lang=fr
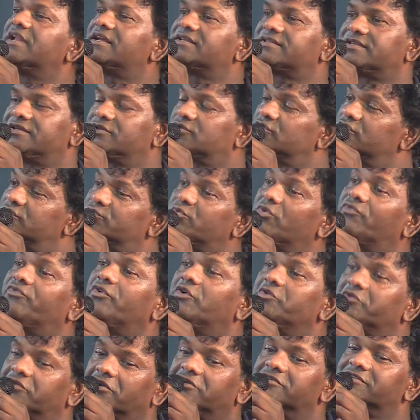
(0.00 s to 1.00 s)
Là, c'est juste pour
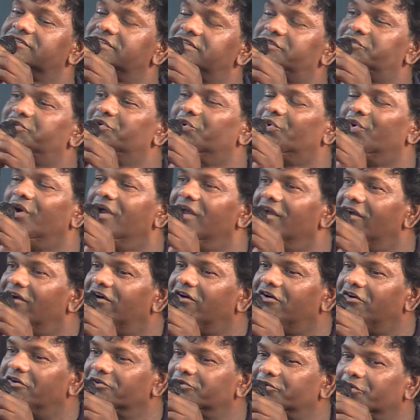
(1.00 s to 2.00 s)
faire une transition
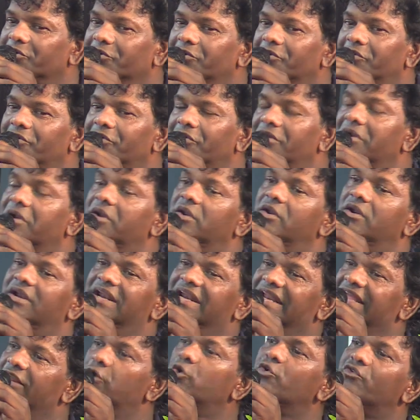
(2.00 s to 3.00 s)
entre
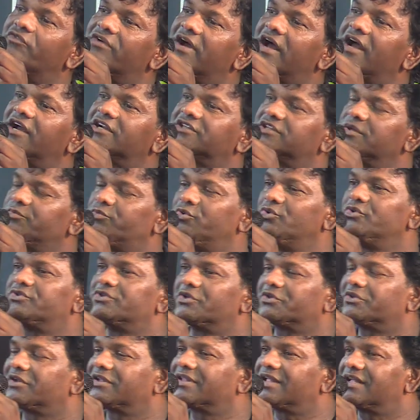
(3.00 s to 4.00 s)
euh, l'élevage et puis
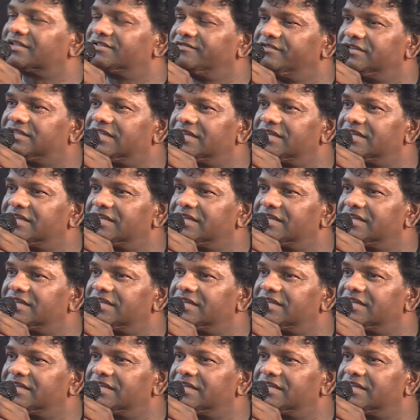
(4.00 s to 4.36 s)
cette autre activité.